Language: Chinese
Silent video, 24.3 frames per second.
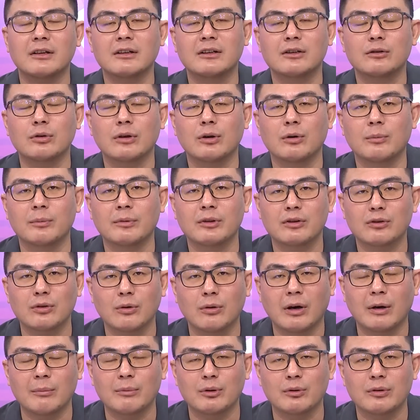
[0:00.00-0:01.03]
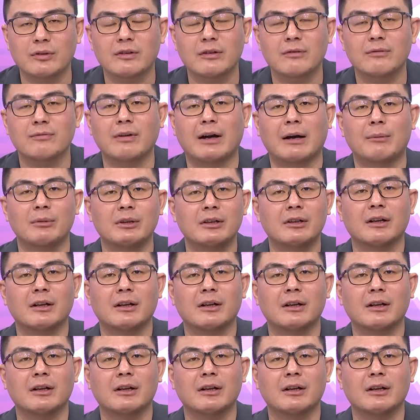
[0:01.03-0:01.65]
现在你对我们的中华民国宪法，